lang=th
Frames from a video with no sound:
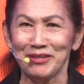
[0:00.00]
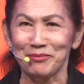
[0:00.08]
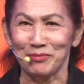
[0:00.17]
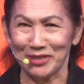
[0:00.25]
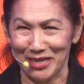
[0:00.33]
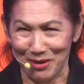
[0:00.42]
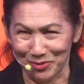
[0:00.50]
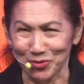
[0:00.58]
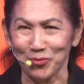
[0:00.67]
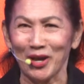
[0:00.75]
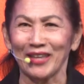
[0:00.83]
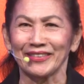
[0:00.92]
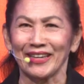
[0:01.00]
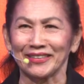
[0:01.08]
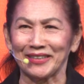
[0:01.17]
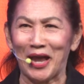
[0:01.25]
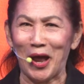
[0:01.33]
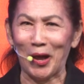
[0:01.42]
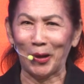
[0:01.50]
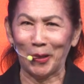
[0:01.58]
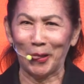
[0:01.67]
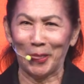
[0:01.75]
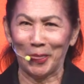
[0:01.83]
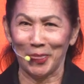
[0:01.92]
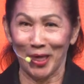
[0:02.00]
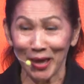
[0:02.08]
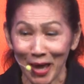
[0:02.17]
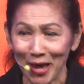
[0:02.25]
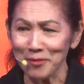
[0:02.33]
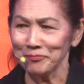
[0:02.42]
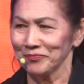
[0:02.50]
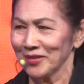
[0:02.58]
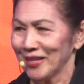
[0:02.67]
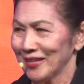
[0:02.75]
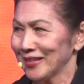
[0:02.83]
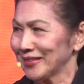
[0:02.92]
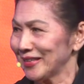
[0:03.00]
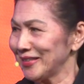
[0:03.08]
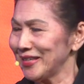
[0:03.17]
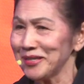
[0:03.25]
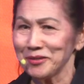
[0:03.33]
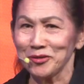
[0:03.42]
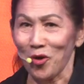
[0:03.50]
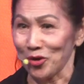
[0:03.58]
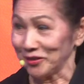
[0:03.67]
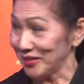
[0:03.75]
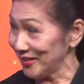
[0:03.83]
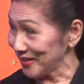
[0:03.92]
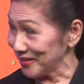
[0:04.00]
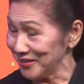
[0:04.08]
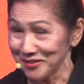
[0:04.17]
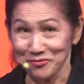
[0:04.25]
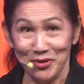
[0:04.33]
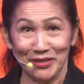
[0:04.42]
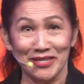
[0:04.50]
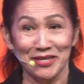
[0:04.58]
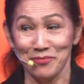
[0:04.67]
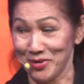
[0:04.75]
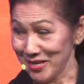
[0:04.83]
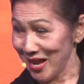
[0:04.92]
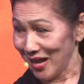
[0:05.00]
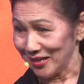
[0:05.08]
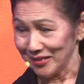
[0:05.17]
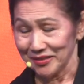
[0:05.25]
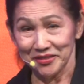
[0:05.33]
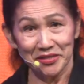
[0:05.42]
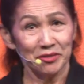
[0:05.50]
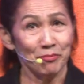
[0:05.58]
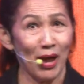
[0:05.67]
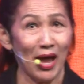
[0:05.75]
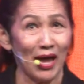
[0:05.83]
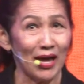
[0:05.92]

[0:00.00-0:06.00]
มาแชร์ประสบการณ์ต่างๆนะคะทีนี้ก่อนที่จะขึ้นเวทีมาเนี่ยเดินมา